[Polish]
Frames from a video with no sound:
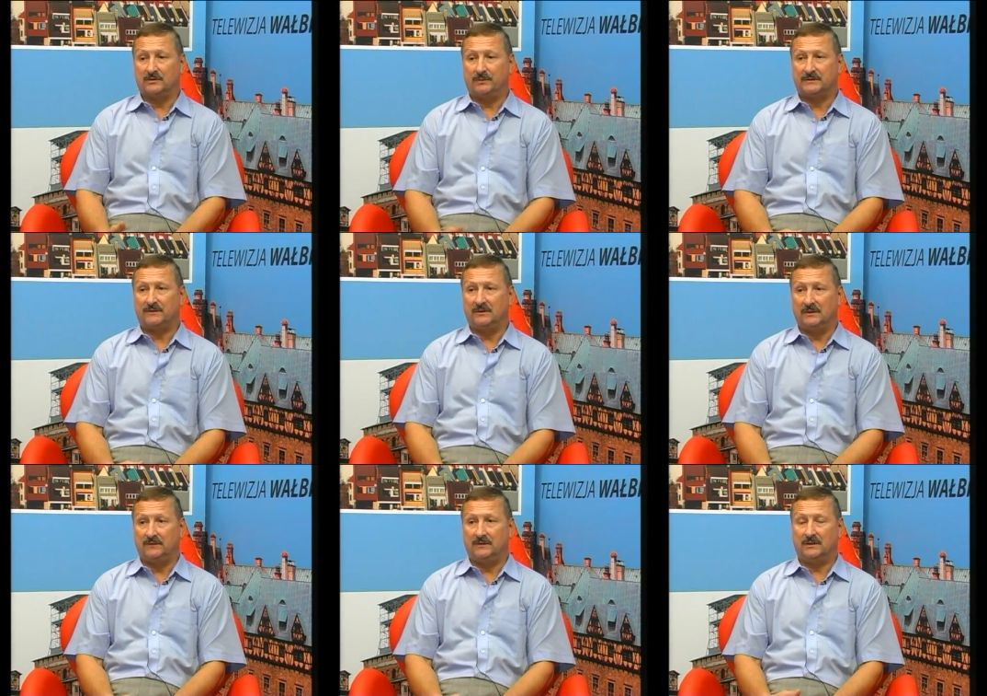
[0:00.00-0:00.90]
klasopracownię
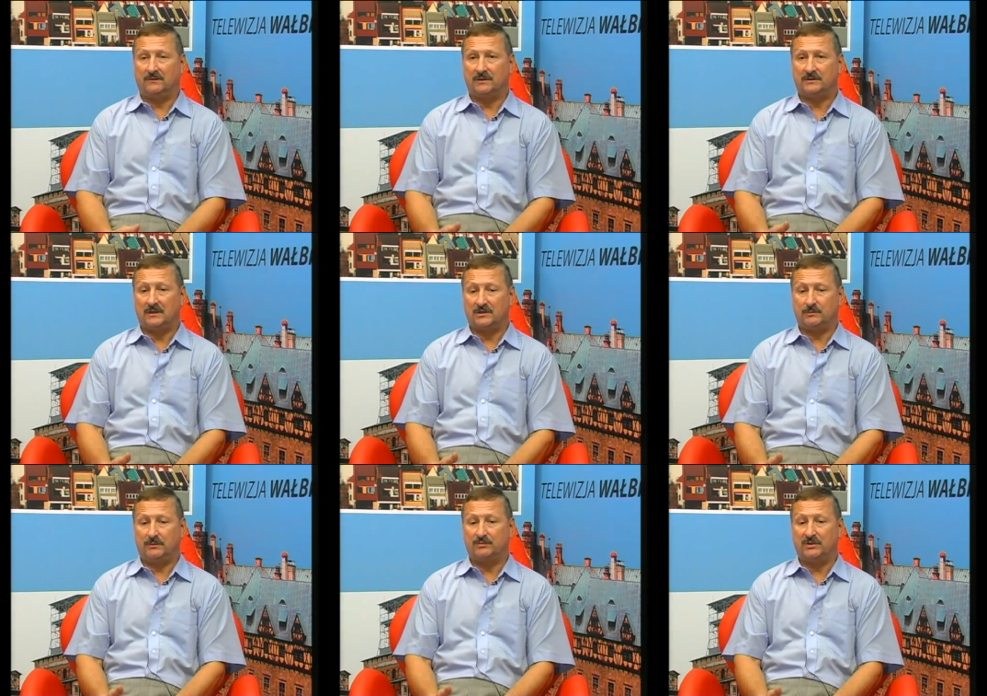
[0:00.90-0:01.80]
likwidować, tak
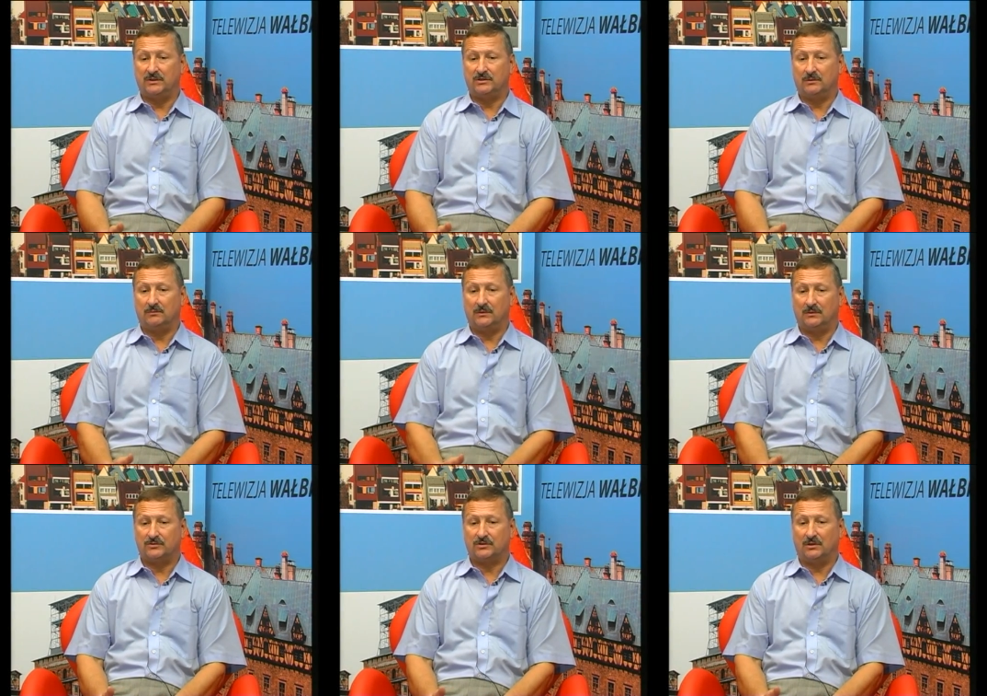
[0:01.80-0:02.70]
żeby przenieść ją
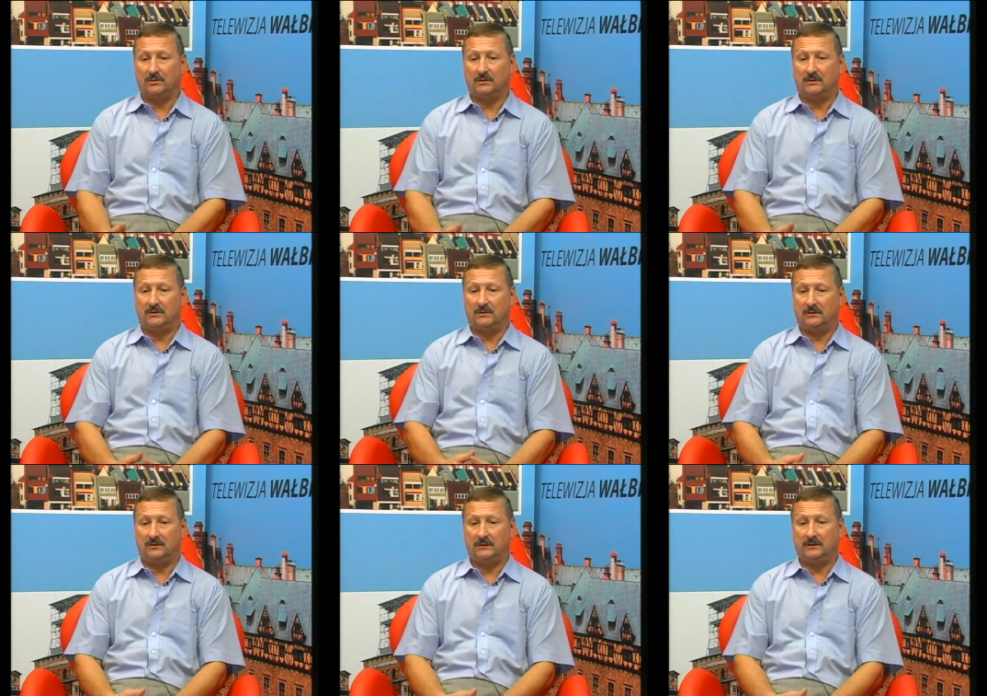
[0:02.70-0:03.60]
do szkoły
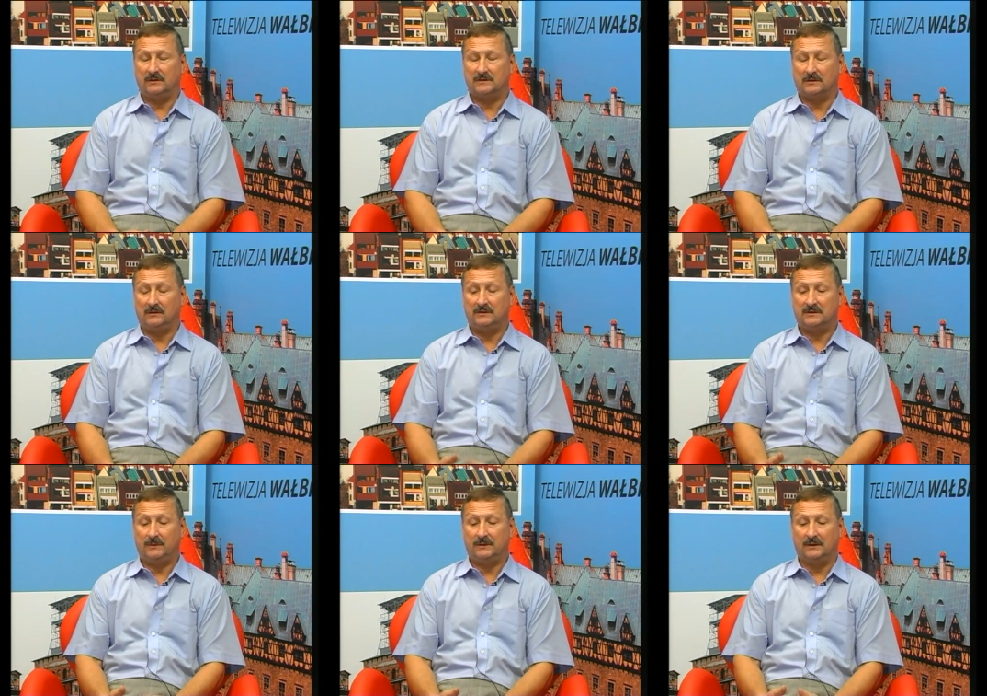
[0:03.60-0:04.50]
no na 11
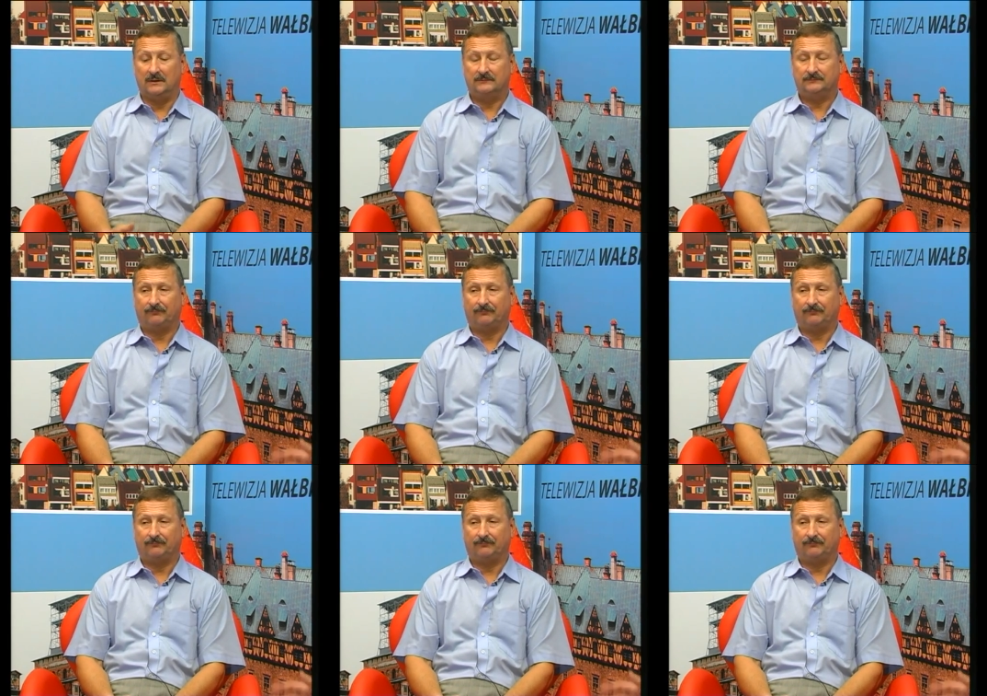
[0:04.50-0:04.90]
listopada.